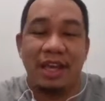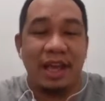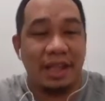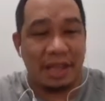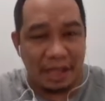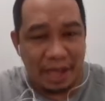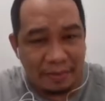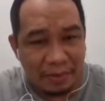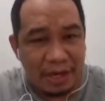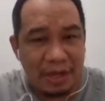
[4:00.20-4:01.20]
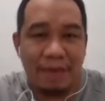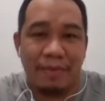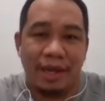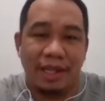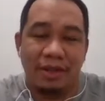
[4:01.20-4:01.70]
And tandaan po ninyo,
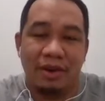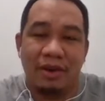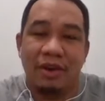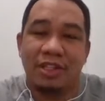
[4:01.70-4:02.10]
nabanggit ko,